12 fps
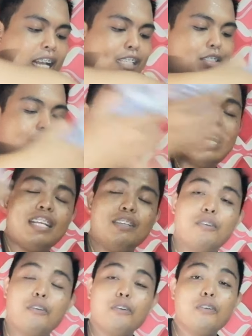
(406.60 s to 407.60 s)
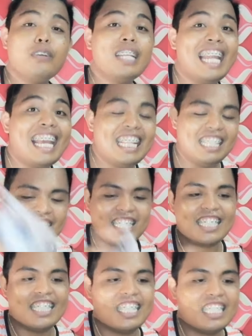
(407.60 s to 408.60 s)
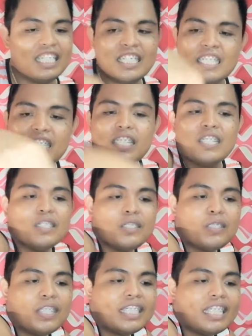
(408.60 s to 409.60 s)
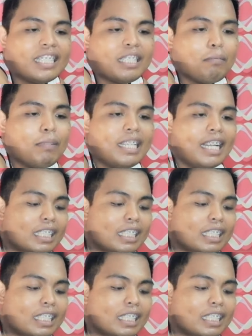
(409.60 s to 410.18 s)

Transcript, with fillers: At tsaka yung lens. So, itatabi